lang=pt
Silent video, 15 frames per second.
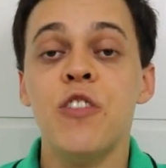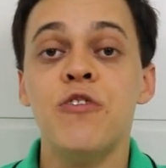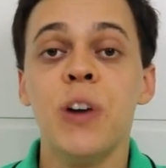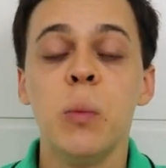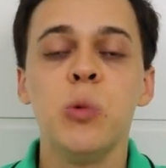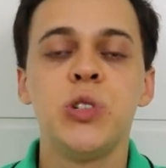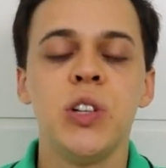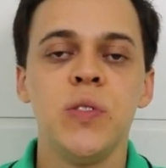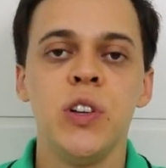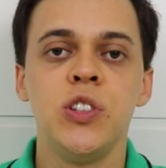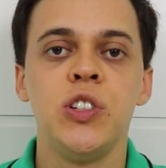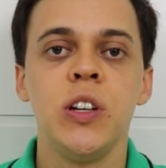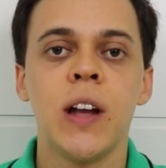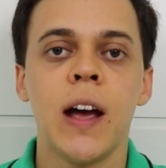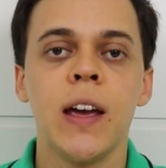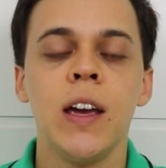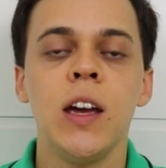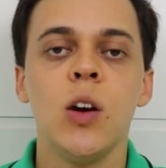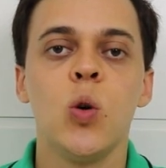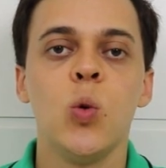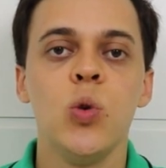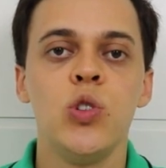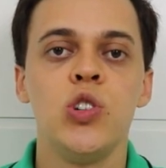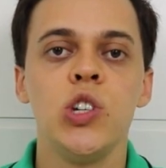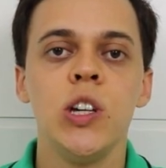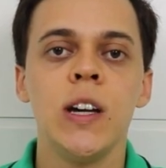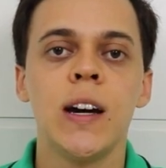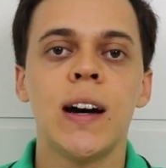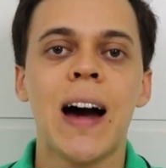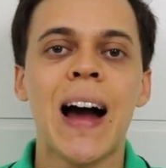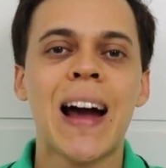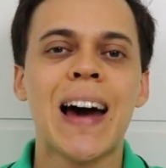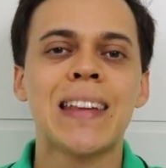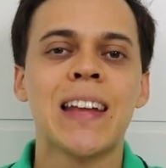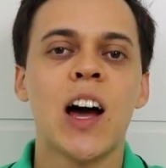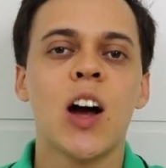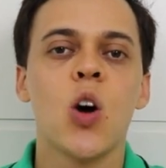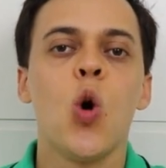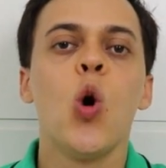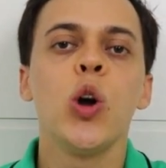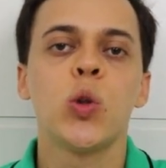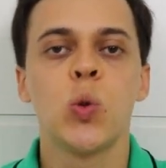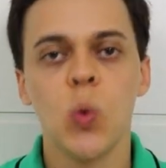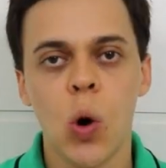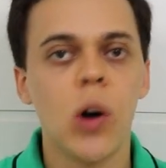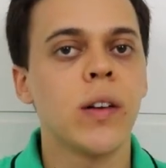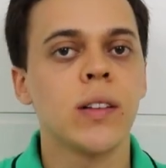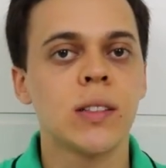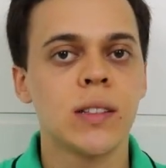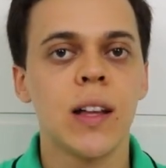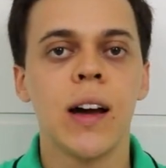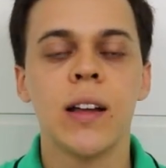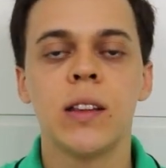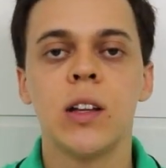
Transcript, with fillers: Vamos dividir aí o dia a cada 8 horas, tá?